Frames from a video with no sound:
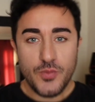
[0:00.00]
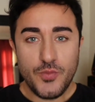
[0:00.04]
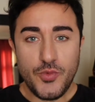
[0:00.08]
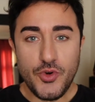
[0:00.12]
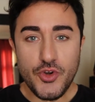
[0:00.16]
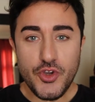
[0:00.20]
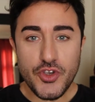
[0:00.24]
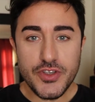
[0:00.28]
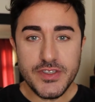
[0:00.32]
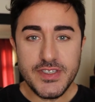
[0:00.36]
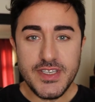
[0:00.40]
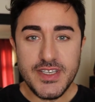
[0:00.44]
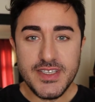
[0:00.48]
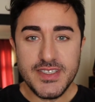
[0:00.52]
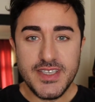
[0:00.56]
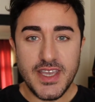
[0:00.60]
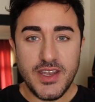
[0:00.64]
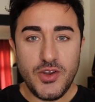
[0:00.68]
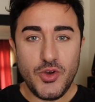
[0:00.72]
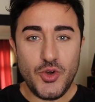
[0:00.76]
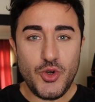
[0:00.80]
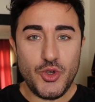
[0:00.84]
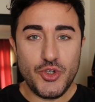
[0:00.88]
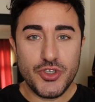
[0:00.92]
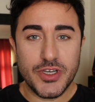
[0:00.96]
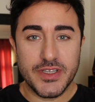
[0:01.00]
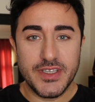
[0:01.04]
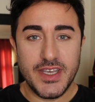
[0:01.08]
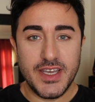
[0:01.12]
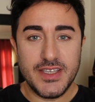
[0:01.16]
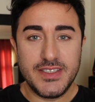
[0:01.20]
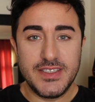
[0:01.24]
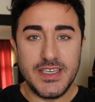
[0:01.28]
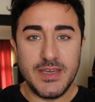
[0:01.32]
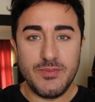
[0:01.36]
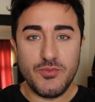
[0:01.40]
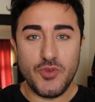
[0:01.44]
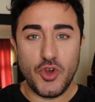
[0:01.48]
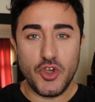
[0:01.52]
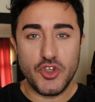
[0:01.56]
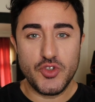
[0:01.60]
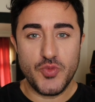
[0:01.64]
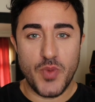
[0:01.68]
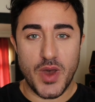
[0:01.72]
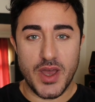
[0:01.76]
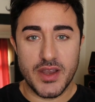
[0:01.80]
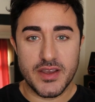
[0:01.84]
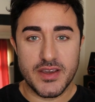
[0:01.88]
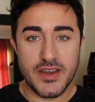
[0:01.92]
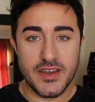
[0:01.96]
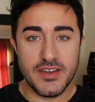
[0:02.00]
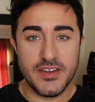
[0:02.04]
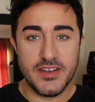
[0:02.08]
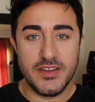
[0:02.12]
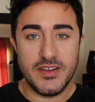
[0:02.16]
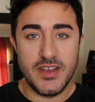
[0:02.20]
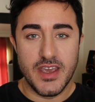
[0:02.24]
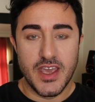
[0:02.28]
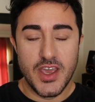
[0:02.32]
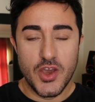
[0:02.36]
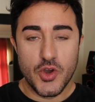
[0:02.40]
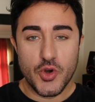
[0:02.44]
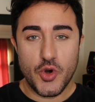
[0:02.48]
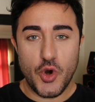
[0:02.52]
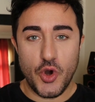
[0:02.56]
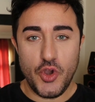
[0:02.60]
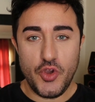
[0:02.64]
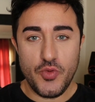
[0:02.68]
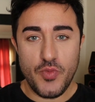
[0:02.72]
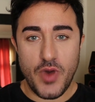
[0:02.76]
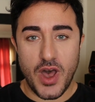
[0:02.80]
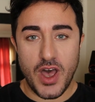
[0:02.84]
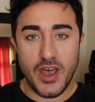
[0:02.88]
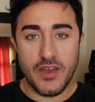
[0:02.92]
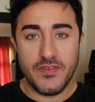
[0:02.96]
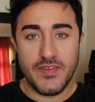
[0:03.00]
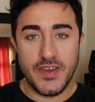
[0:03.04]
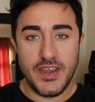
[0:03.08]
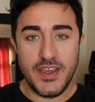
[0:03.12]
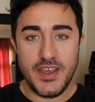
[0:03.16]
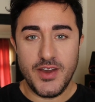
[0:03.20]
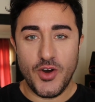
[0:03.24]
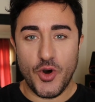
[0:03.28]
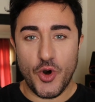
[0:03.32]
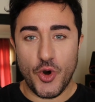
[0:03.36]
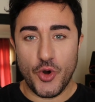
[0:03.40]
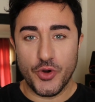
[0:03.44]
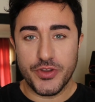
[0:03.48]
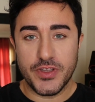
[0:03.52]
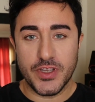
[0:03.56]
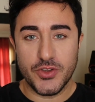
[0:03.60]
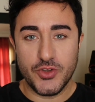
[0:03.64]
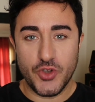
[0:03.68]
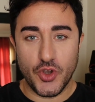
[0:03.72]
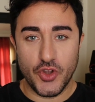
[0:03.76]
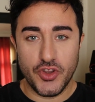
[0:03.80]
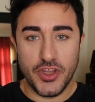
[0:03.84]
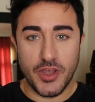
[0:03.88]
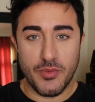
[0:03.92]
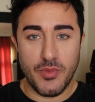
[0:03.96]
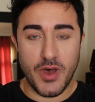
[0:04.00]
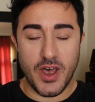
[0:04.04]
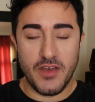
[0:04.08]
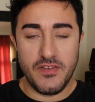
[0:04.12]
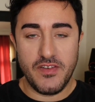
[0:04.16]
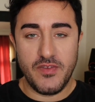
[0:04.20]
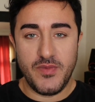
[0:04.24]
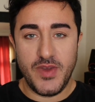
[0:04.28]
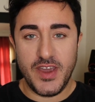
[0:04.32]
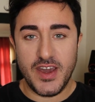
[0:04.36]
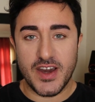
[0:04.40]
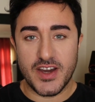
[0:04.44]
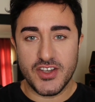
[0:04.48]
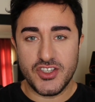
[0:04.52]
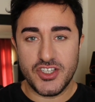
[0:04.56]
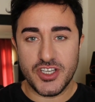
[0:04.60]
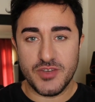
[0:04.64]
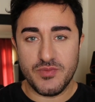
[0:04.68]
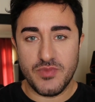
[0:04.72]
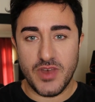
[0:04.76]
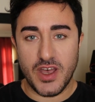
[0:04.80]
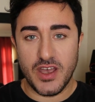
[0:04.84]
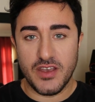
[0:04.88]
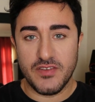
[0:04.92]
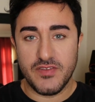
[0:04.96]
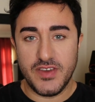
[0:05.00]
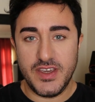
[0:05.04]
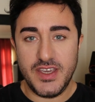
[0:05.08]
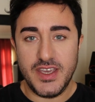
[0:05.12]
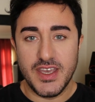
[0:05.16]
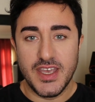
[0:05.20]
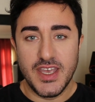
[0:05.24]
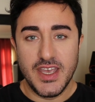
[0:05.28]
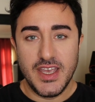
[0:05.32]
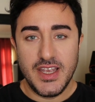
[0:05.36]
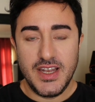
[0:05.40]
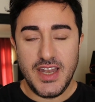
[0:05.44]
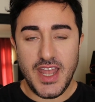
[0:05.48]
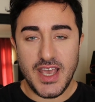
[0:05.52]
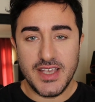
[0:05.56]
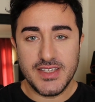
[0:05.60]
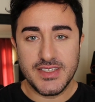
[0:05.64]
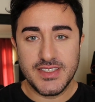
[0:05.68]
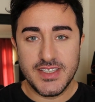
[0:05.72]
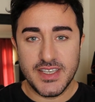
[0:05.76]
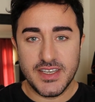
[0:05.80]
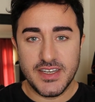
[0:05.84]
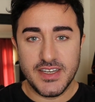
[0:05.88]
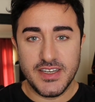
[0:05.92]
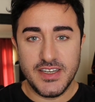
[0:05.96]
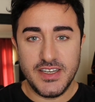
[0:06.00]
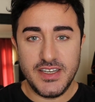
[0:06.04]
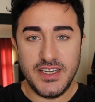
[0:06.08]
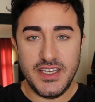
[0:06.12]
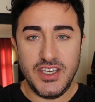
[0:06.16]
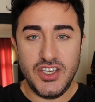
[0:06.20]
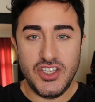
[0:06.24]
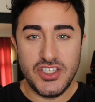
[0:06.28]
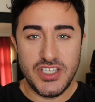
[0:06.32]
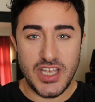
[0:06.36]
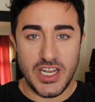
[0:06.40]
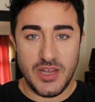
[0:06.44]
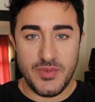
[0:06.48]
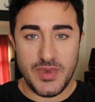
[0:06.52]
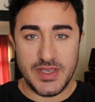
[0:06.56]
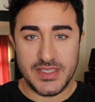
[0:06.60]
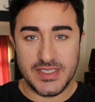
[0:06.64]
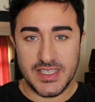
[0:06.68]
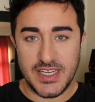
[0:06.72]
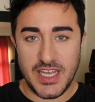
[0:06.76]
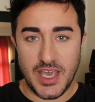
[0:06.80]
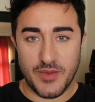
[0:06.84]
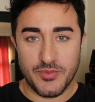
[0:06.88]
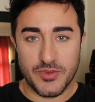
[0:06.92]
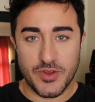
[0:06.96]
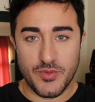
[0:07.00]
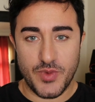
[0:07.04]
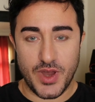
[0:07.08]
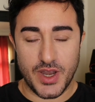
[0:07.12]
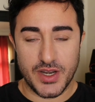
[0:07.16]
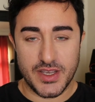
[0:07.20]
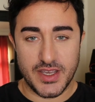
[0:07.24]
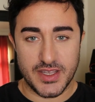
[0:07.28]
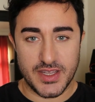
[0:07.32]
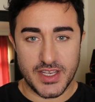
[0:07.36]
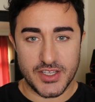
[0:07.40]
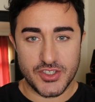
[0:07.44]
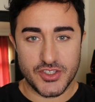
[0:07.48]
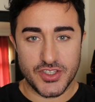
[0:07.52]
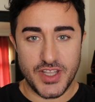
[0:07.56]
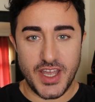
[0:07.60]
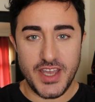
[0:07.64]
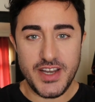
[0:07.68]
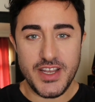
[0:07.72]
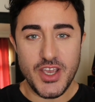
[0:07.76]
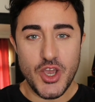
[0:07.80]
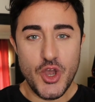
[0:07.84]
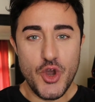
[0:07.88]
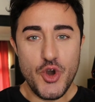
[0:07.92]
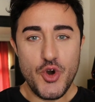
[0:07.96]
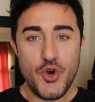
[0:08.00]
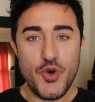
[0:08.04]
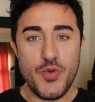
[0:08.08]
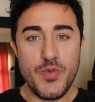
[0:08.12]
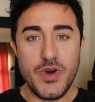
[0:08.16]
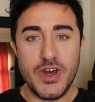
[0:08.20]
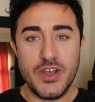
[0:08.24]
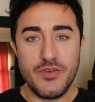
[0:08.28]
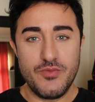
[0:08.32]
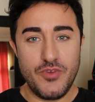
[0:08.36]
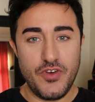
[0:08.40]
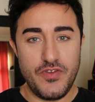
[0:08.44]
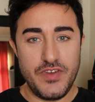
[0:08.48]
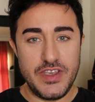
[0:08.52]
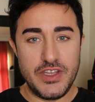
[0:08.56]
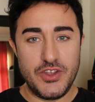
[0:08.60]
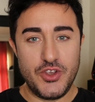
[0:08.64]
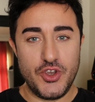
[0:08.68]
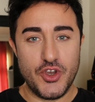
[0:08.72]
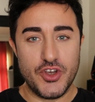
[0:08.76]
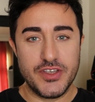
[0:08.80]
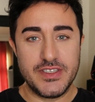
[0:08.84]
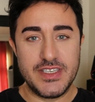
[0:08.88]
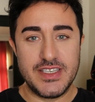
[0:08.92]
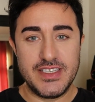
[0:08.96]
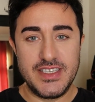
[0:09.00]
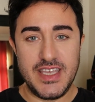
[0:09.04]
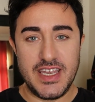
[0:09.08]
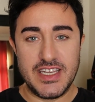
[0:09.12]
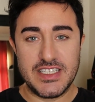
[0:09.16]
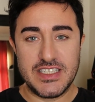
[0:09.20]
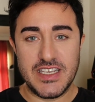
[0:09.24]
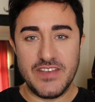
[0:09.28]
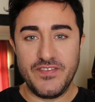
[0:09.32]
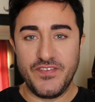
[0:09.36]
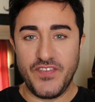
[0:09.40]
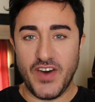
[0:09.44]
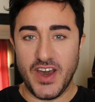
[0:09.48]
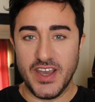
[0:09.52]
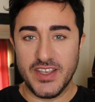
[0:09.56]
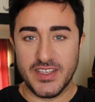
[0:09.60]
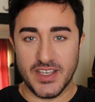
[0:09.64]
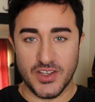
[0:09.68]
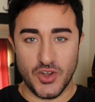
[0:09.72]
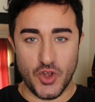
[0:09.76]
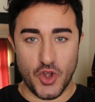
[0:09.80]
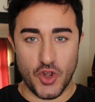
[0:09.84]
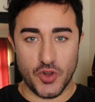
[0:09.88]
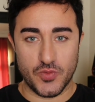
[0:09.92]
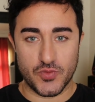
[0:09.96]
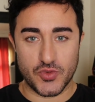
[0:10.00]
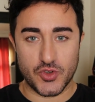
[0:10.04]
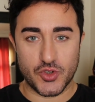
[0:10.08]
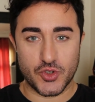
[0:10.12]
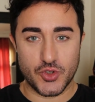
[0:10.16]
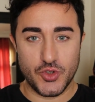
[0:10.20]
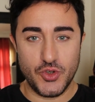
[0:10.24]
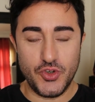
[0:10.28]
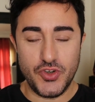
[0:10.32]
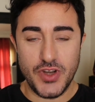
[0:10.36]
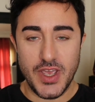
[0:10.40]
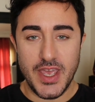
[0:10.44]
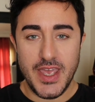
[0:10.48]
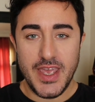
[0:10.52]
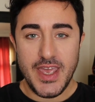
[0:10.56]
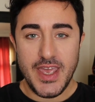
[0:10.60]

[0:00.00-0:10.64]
Bugün sizlere 3 adet hipnoz markanın koyu mavi, orta tonda mavi ve açık mavi lenslerinin incelemesini yaptım arkadaşlar. Umarım bu video sizler için faydalı olmuştur.